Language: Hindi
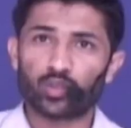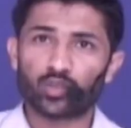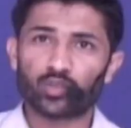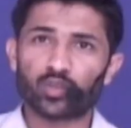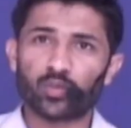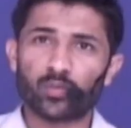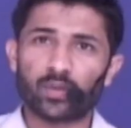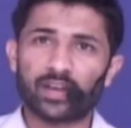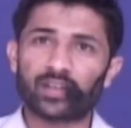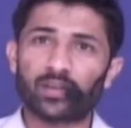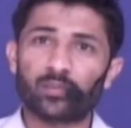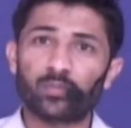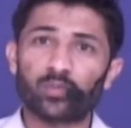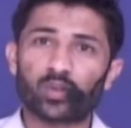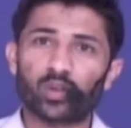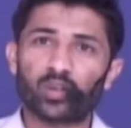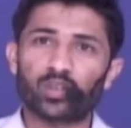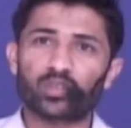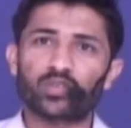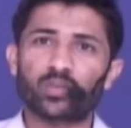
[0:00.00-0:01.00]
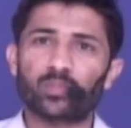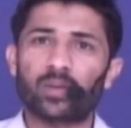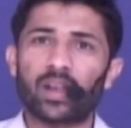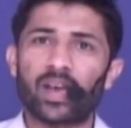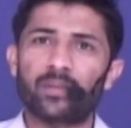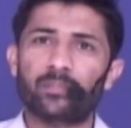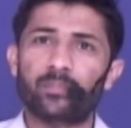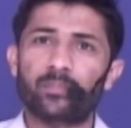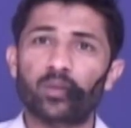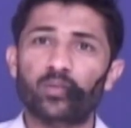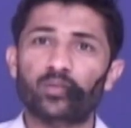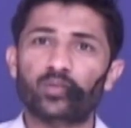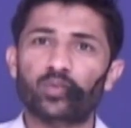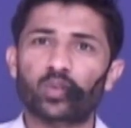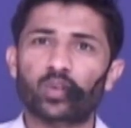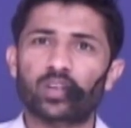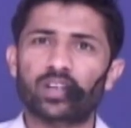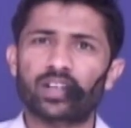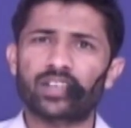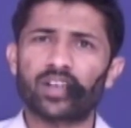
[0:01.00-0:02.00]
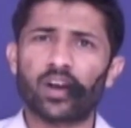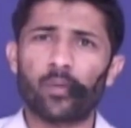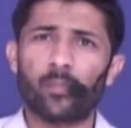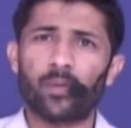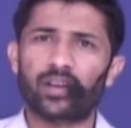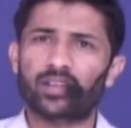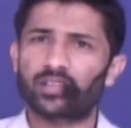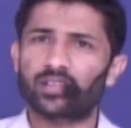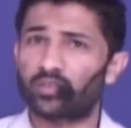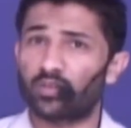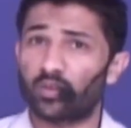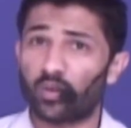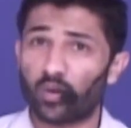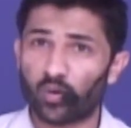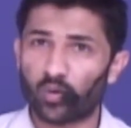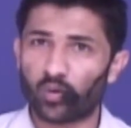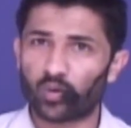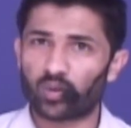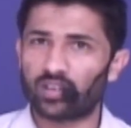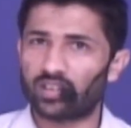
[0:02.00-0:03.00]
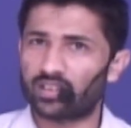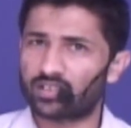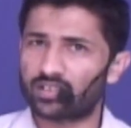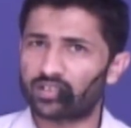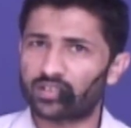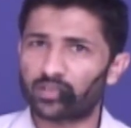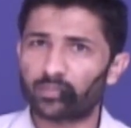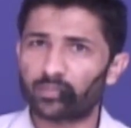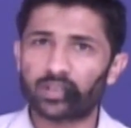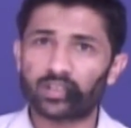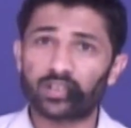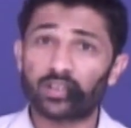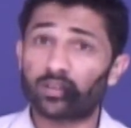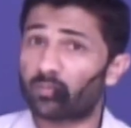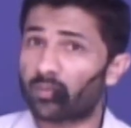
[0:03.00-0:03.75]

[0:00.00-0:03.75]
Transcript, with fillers: दोस्तों वेलकम टू कॉलर्स ऑफ लाइफ में हूं जोगल राजा हमारे इस लॉ और रिलेशनशिप के चैनल